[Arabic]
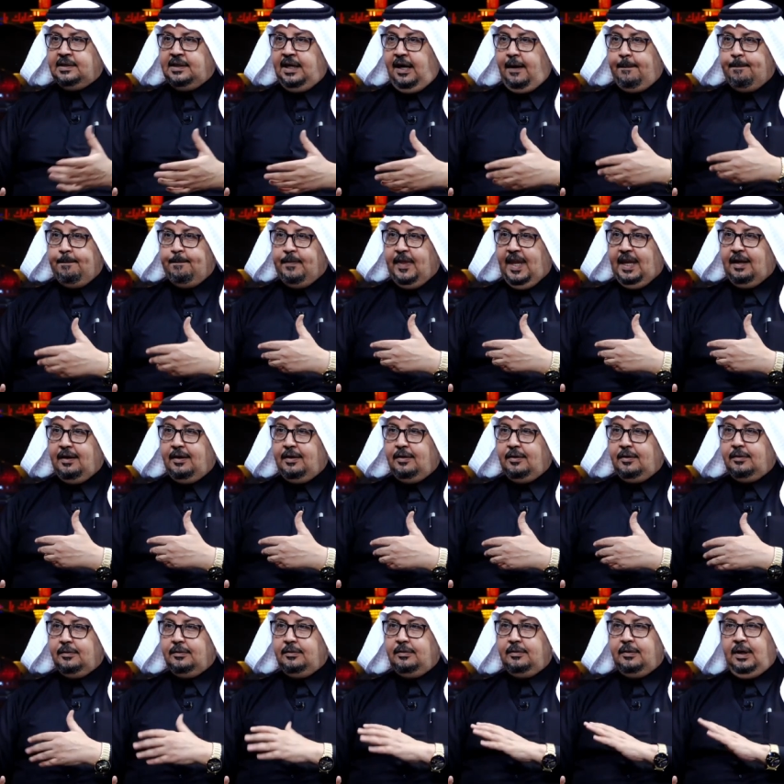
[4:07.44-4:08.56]
صبغه
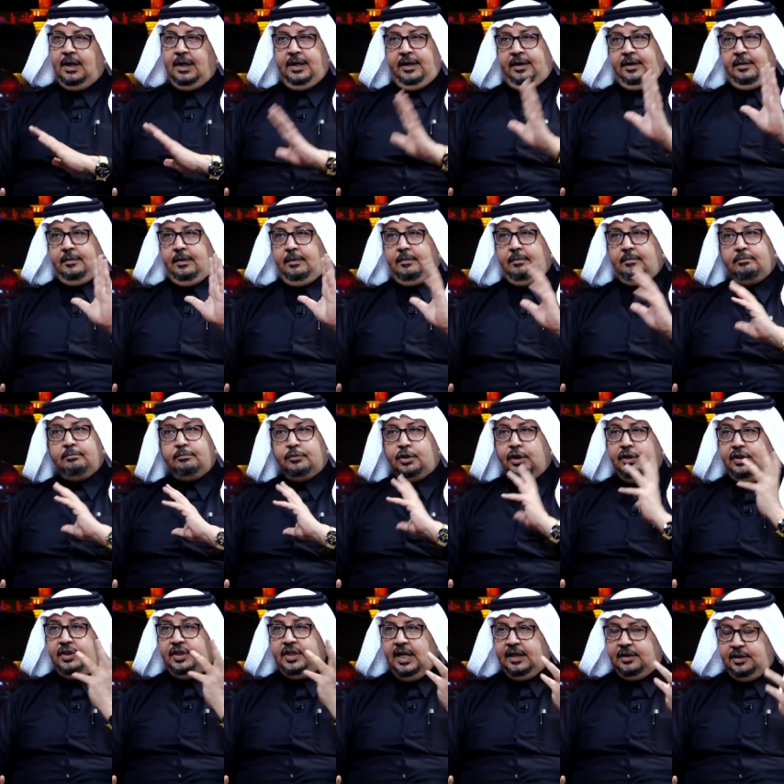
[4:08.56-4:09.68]
عاشورائيه اي نعم جدا
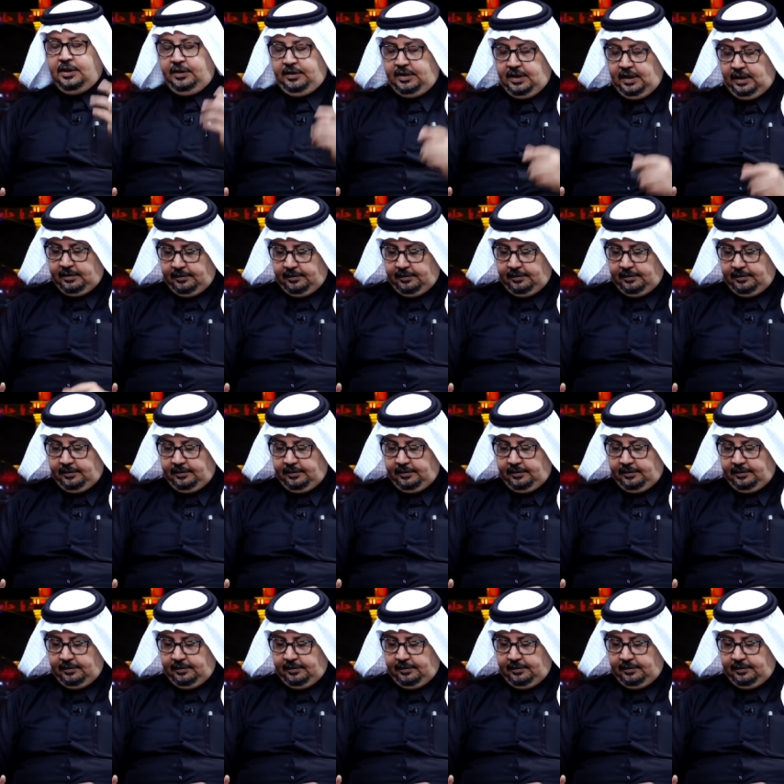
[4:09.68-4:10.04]
نعم. جدا نعم.